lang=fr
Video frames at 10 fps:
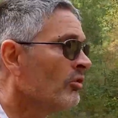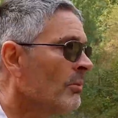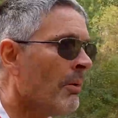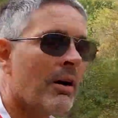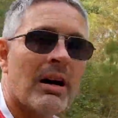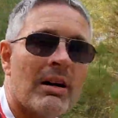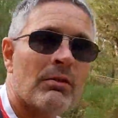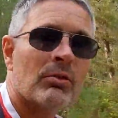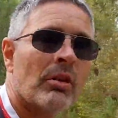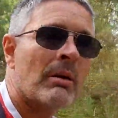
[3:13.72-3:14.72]
C'est pas
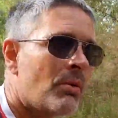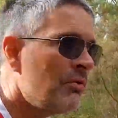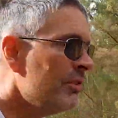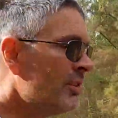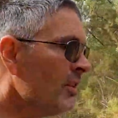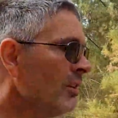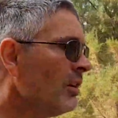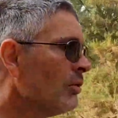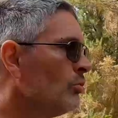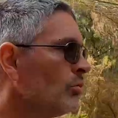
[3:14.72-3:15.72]
grave, on en a profité,
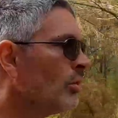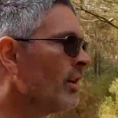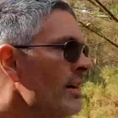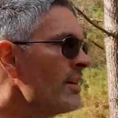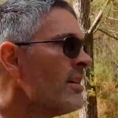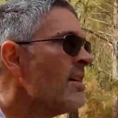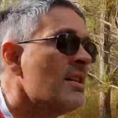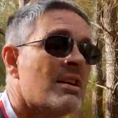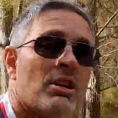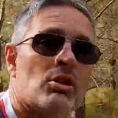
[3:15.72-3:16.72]
du soleil,
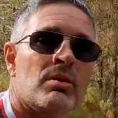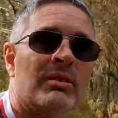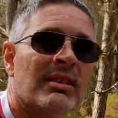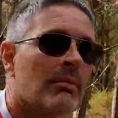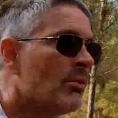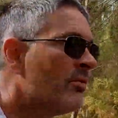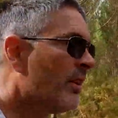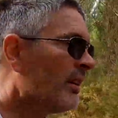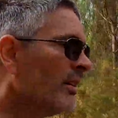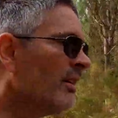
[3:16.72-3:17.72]
un joli sable
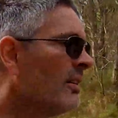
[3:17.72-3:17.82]
fin,